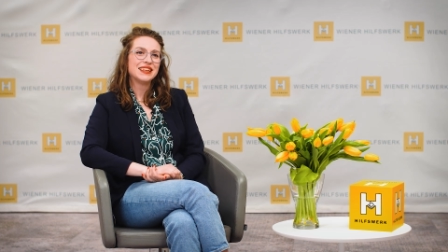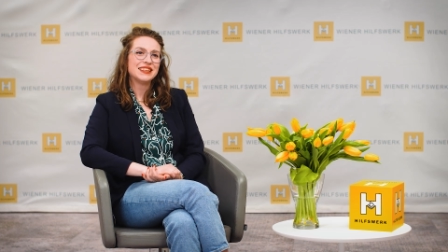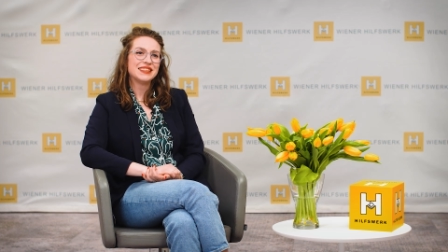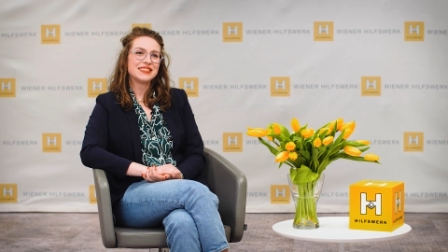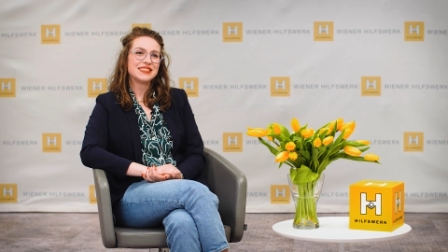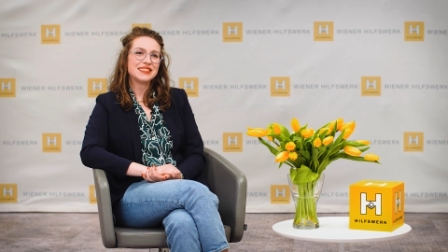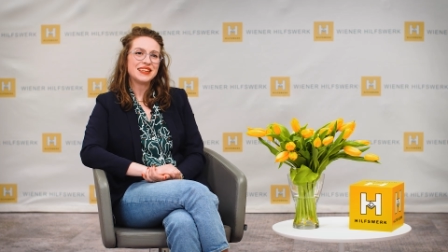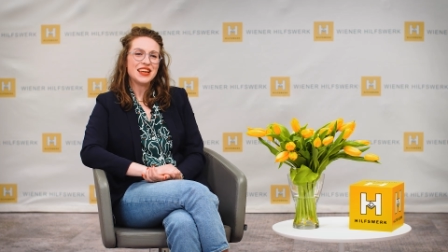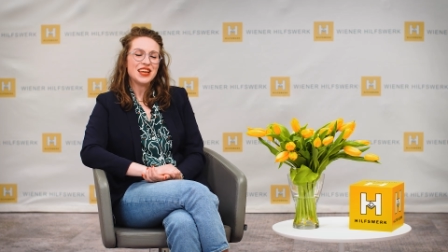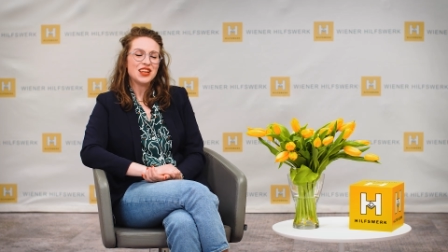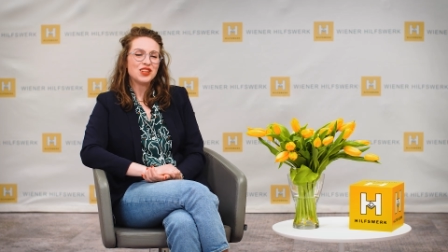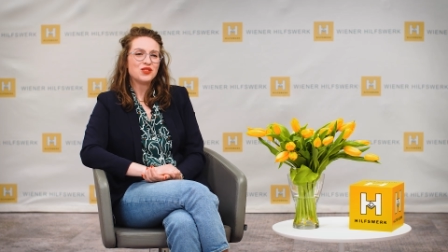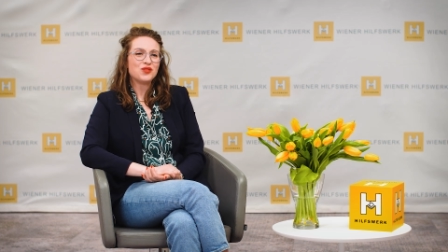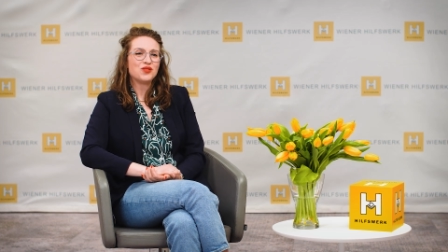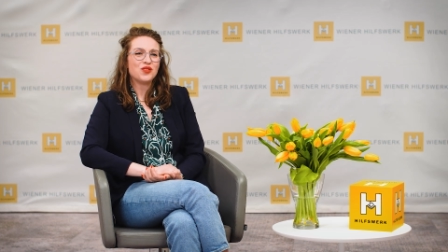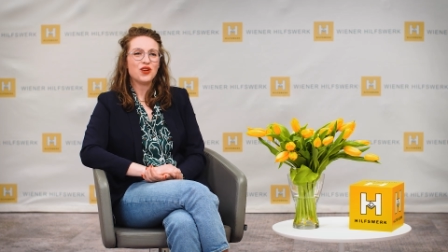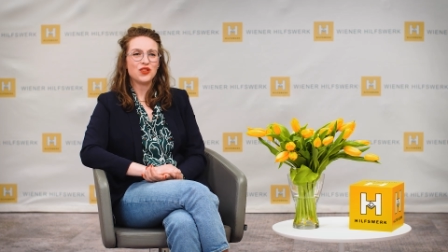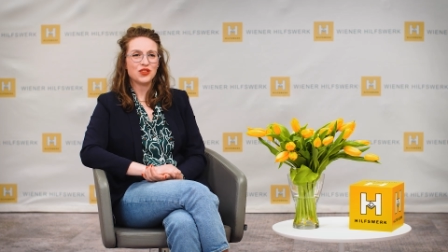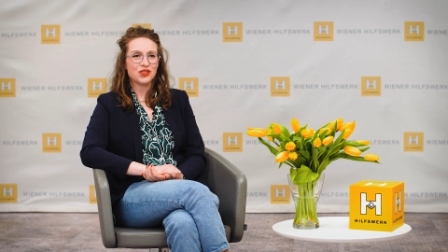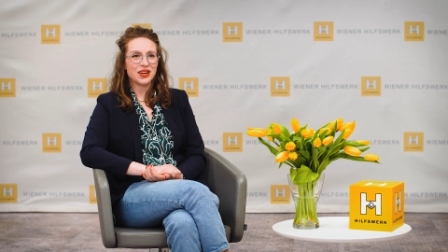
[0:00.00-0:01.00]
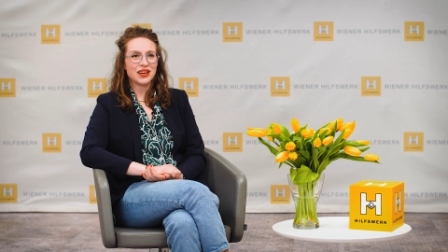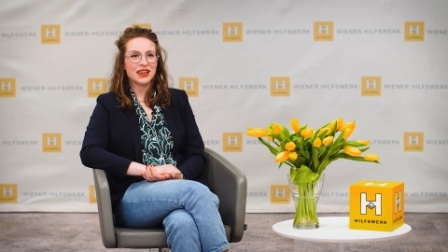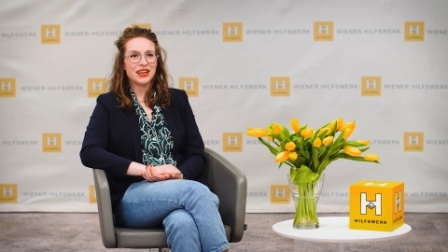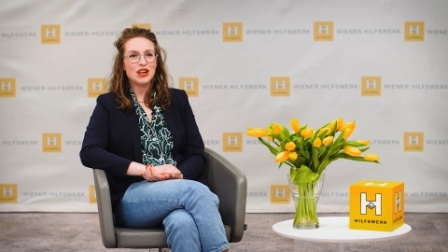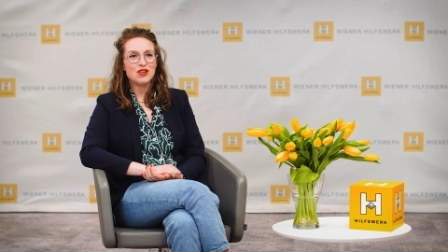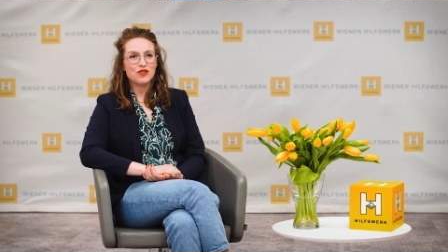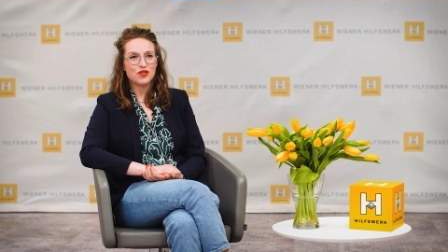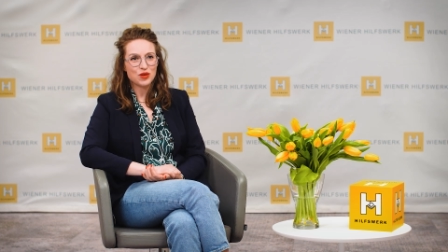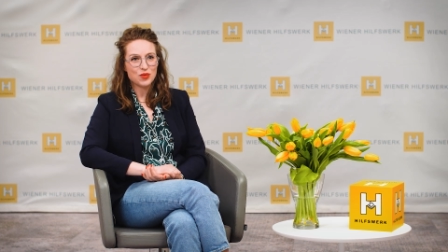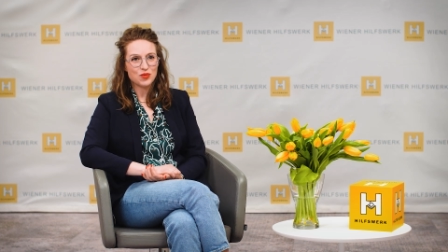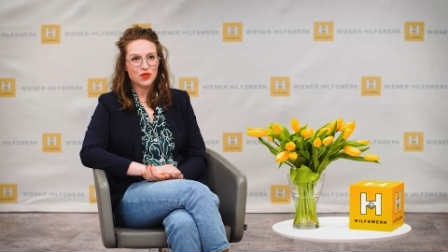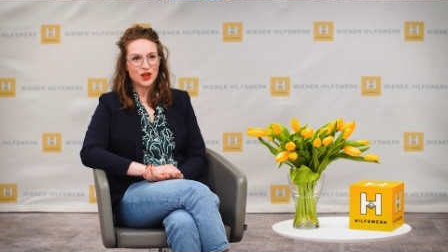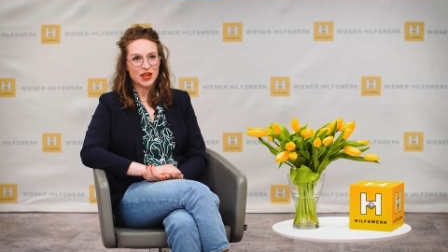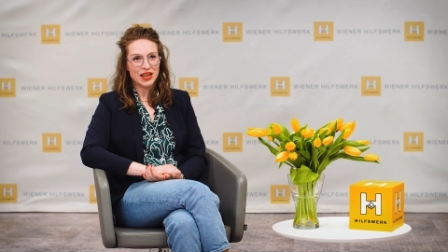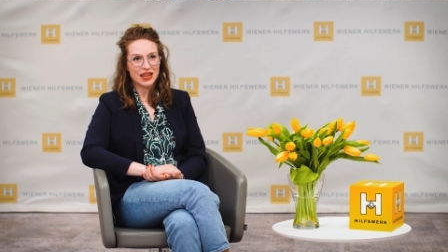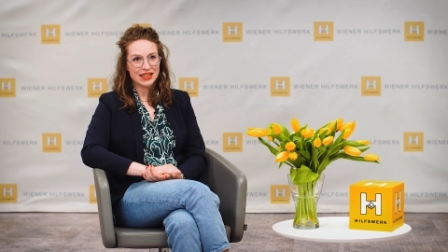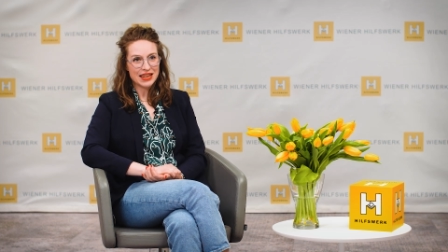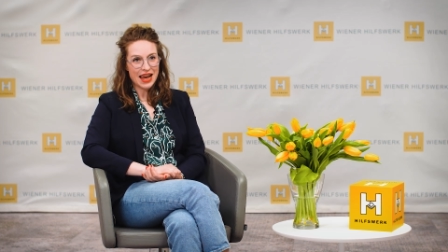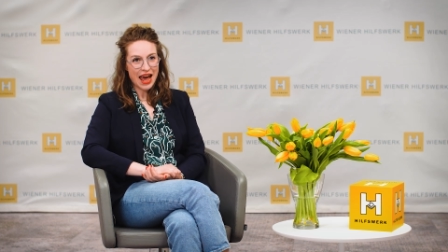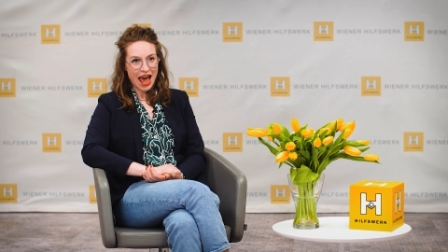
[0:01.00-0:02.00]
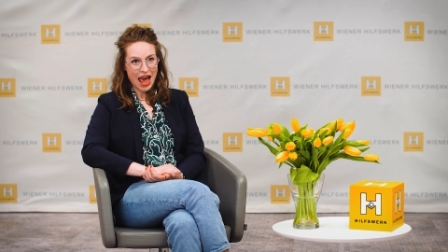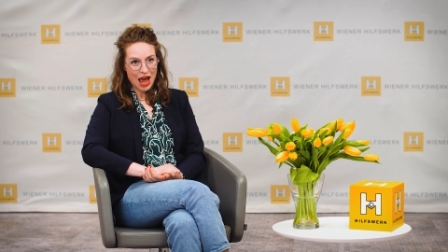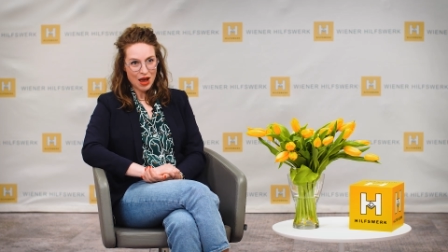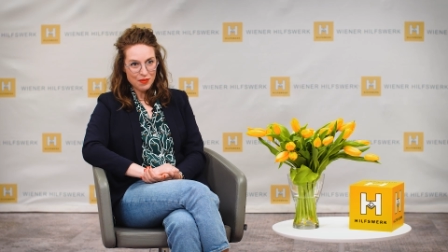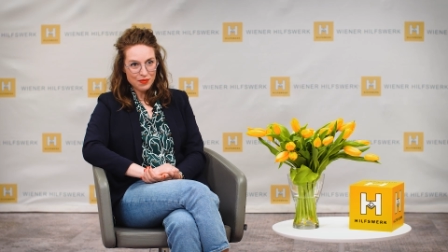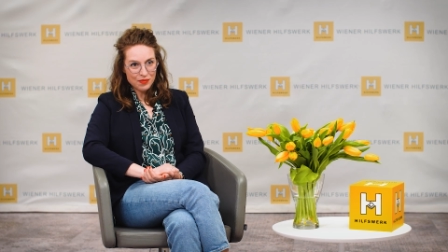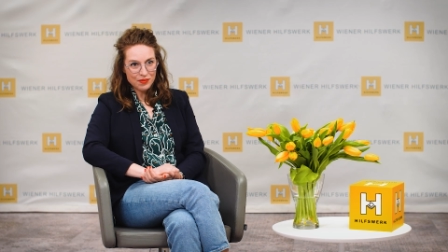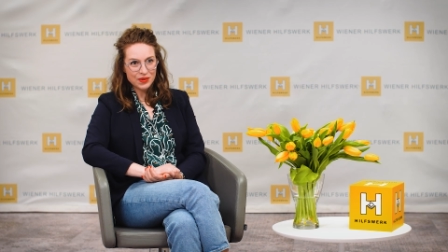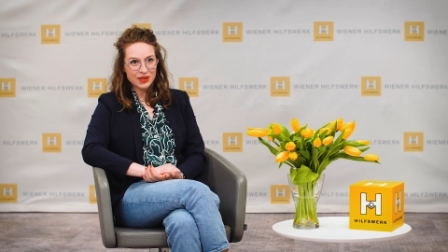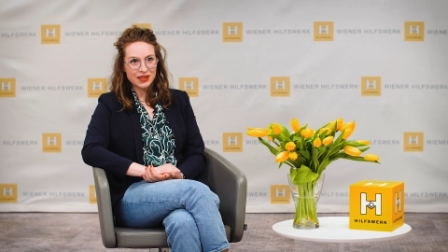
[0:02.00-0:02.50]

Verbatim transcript: Das geht von der Hilfe und Pflege daheim,